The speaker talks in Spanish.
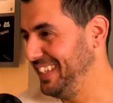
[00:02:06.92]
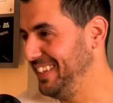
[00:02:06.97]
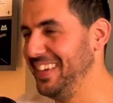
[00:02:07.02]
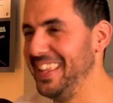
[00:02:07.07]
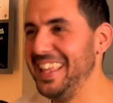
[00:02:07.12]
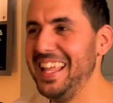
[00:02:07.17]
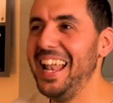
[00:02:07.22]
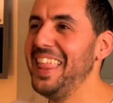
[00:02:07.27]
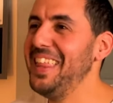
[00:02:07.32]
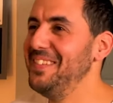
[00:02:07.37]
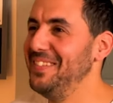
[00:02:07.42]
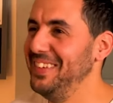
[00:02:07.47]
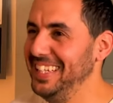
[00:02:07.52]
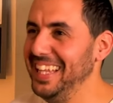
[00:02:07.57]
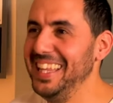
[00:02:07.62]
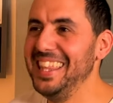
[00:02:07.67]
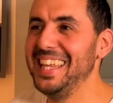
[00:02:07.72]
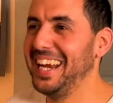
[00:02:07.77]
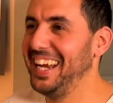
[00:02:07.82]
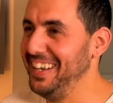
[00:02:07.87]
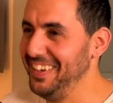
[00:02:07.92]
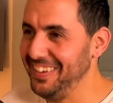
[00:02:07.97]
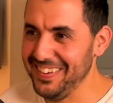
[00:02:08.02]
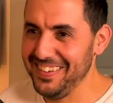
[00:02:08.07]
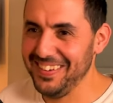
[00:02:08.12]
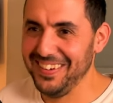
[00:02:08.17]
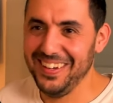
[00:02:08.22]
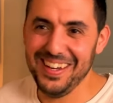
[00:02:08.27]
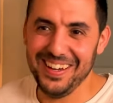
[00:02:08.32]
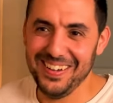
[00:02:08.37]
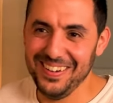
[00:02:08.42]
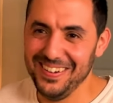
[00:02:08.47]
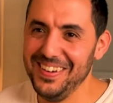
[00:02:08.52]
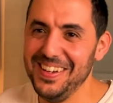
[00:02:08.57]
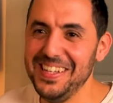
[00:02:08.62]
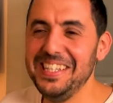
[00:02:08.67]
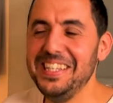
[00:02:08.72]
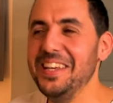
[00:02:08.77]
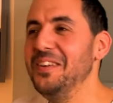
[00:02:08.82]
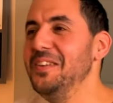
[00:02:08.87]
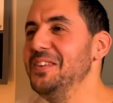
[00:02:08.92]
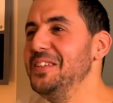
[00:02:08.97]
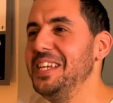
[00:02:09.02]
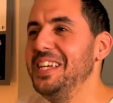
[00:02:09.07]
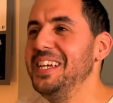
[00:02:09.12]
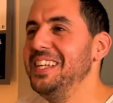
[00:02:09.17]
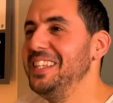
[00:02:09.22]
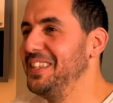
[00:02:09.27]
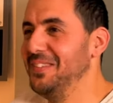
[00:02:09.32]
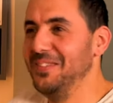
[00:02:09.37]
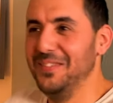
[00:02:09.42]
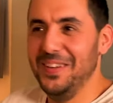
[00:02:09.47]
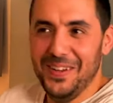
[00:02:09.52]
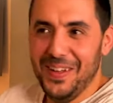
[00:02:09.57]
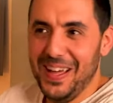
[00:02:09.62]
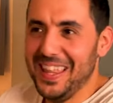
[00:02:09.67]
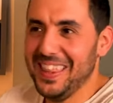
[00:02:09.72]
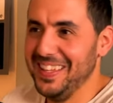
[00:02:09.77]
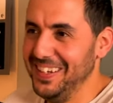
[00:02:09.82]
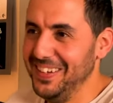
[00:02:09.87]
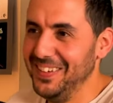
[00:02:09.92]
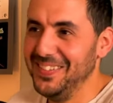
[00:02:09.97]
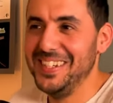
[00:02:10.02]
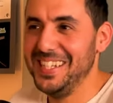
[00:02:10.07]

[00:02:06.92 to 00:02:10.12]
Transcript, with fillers: me da la dependencia que es lo que yo quiero, ¿no? Y si es un singleton me lo hace, ¿no?